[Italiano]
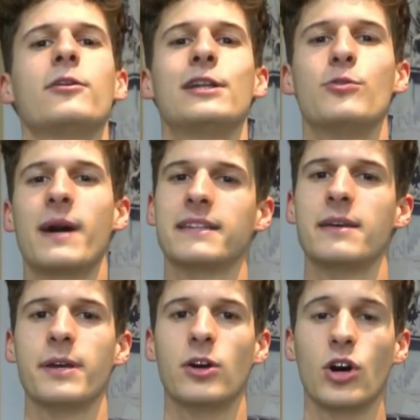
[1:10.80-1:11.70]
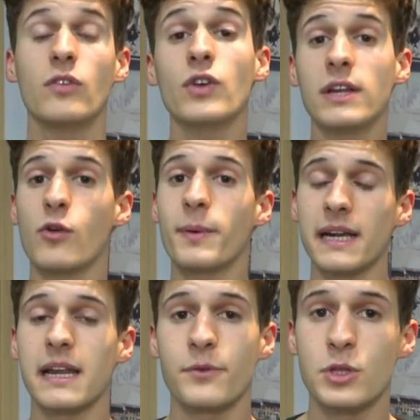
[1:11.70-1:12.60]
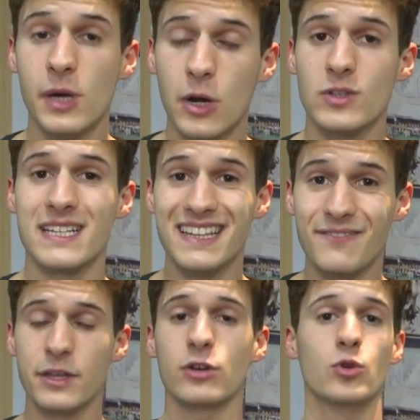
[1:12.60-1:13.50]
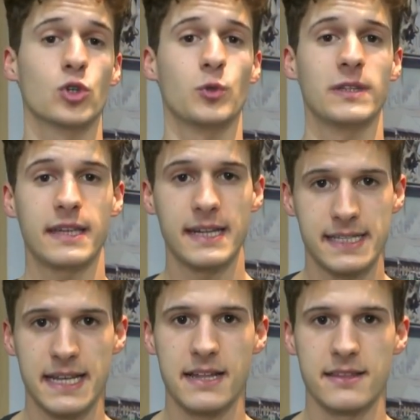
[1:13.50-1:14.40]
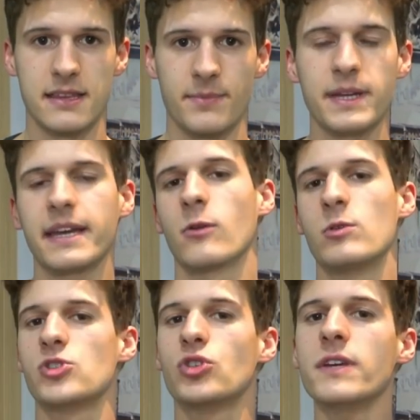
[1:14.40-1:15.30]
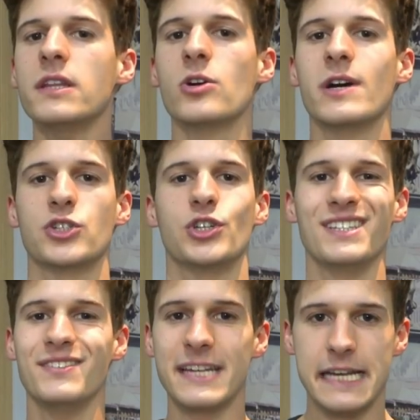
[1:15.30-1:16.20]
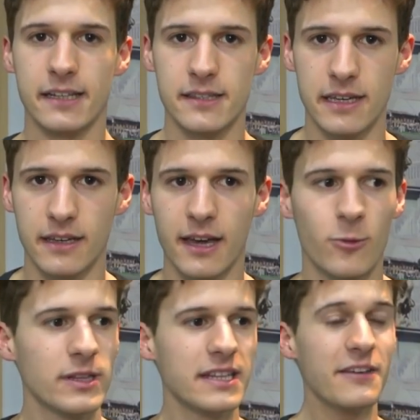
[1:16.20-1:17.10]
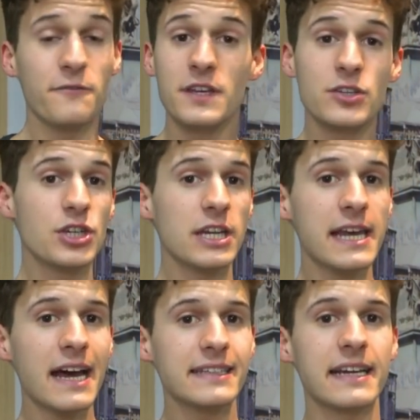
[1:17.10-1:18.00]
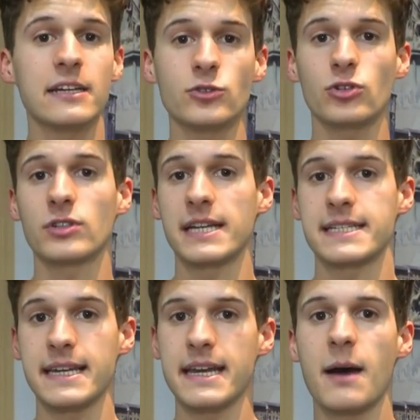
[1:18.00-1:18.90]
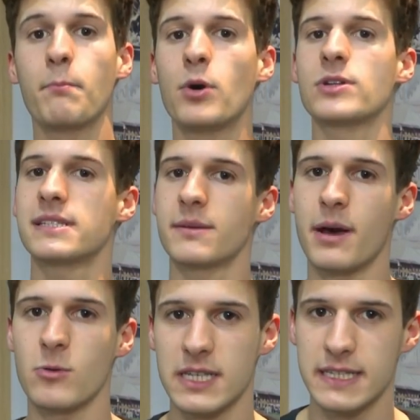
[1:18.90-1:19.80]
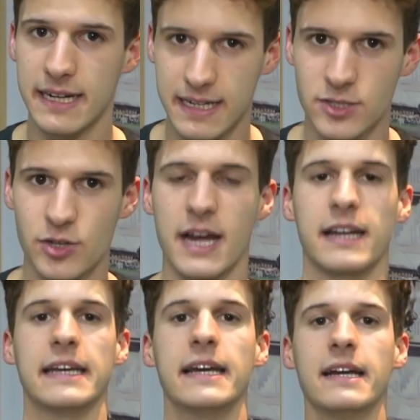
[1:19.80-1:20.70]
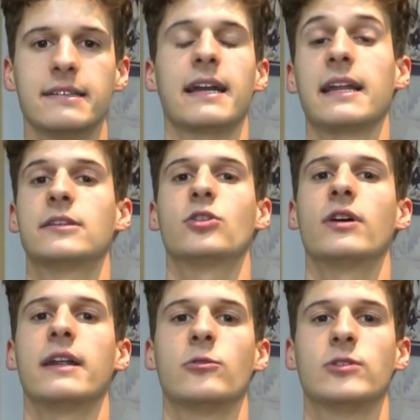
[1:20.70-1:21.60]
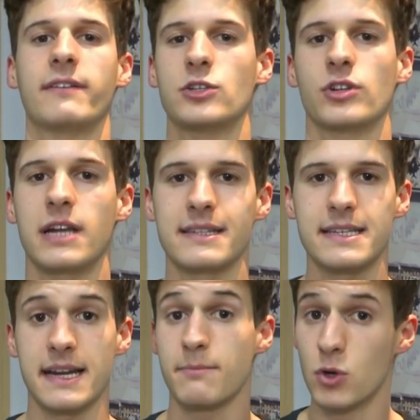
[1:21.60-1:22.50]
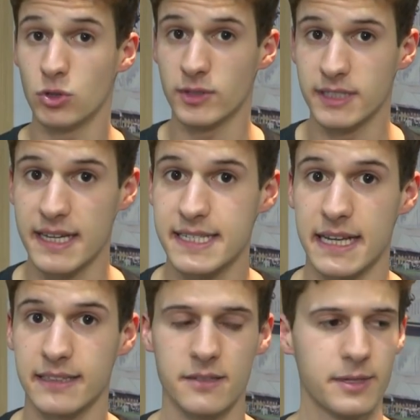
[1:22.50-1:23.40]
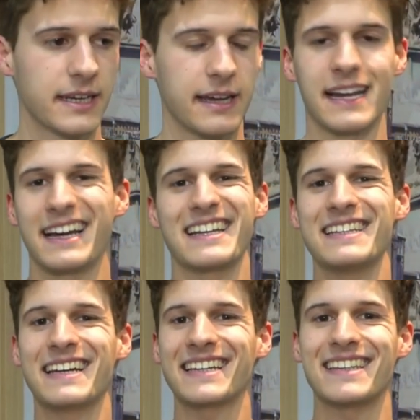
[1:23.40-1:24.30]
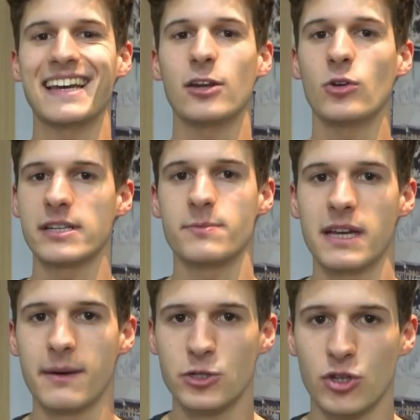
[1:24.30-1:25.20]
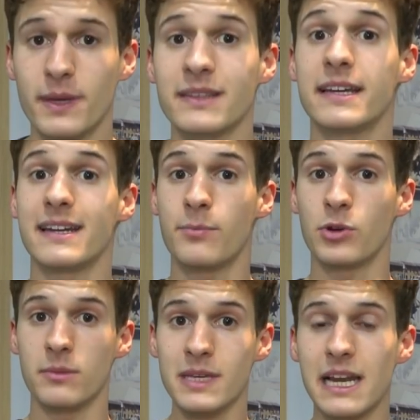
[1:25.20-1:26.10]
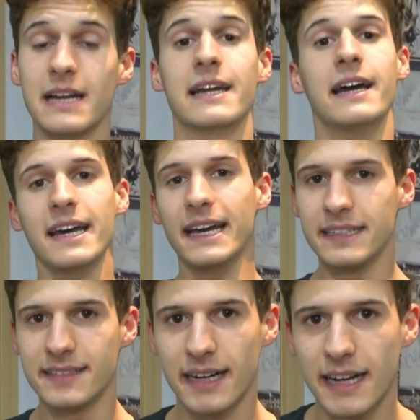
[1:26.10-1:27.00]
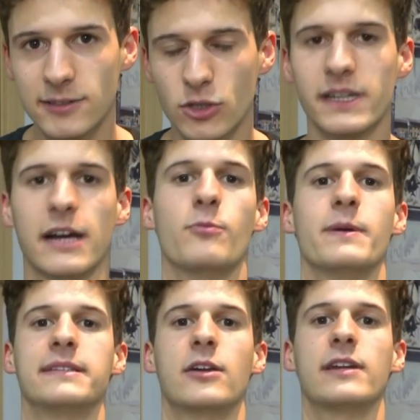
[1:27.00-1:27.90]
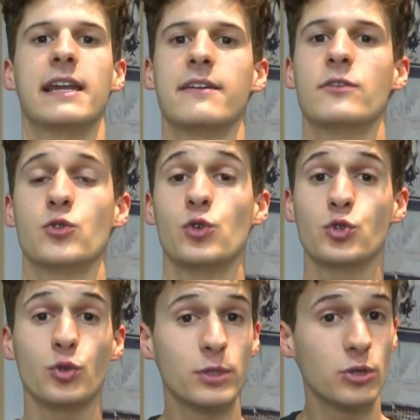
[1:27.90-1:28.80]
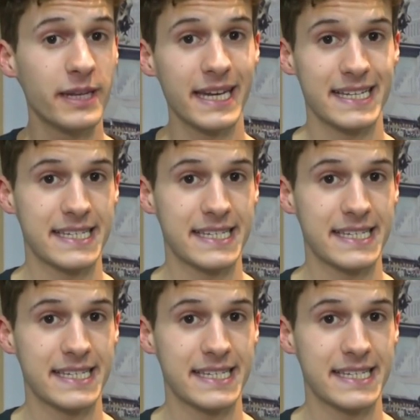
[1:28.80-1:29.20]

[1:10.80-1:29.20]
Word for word: con le domande però, volevo parlarvi di una cosa davvero molto interessante, perché questo video esce di venerdì e quindi vigilia del ritorno della Serie A post pausa delle nazionali. Tra l'altro l'ottava giornata sarà molto interessante perché la gara di Cartagena cartello che spicca maggiormente è Napoli-Milan e tra l'altro ve la commenterò in live su YouTube domenica